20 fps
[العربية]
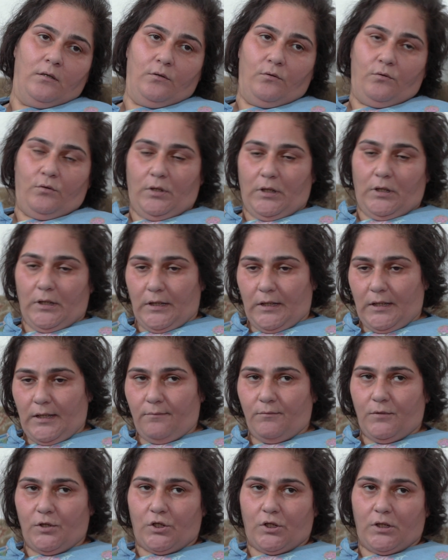روح
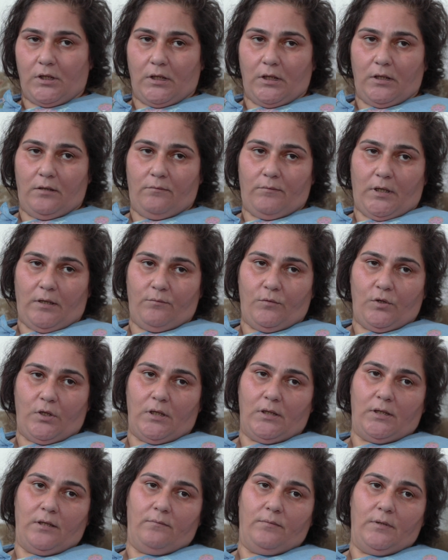ايام اشتغل مع
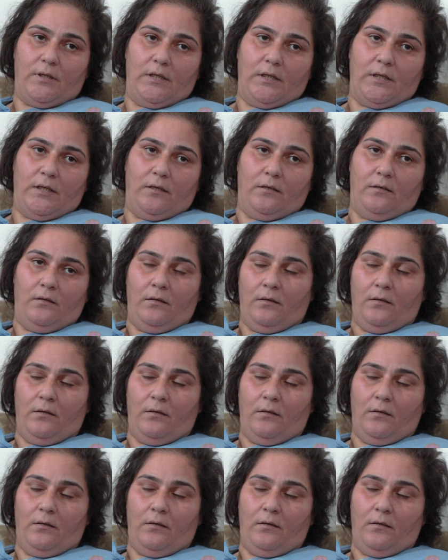مرضى بالليل